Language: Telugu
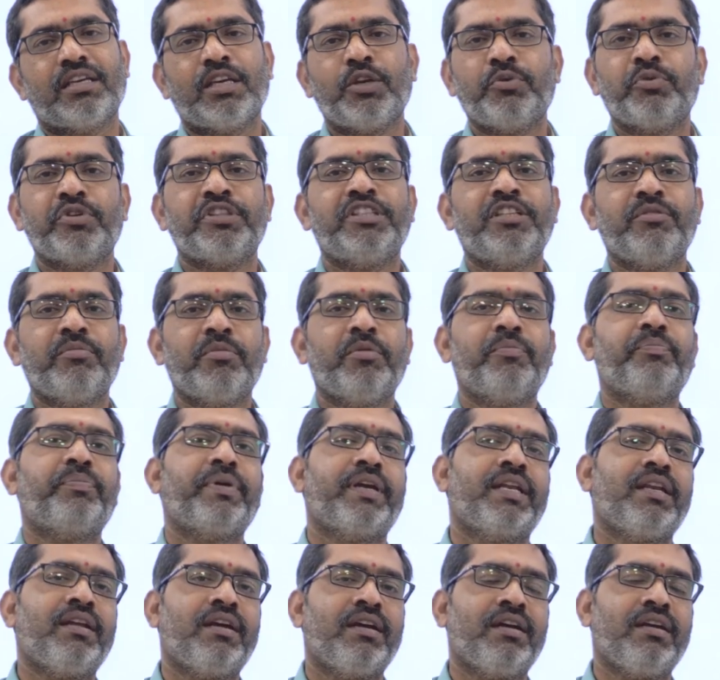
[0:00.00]
ఈ ఉద్యమం
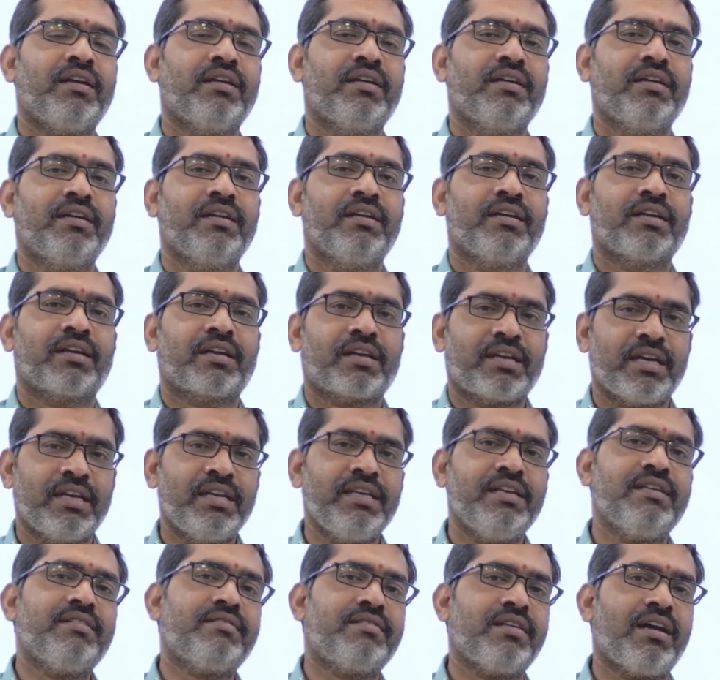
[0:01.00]
పైన
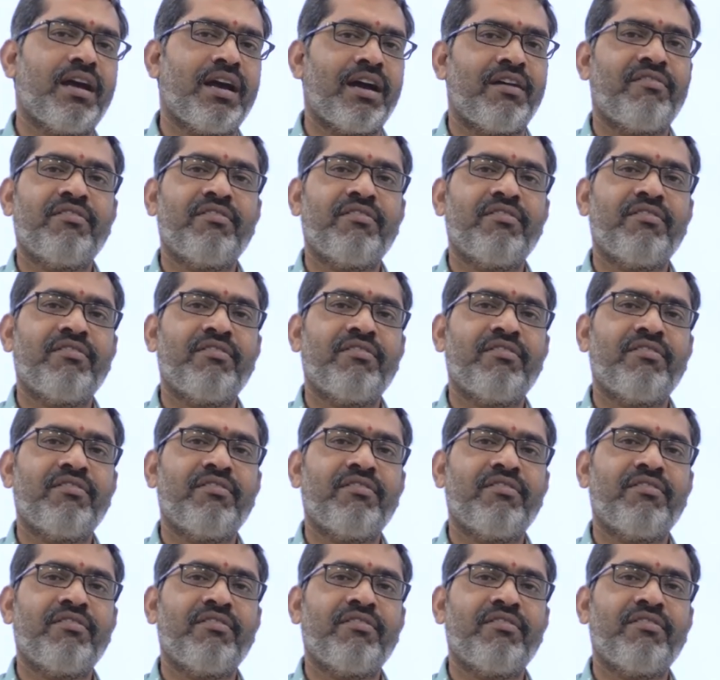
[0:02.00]
కనీస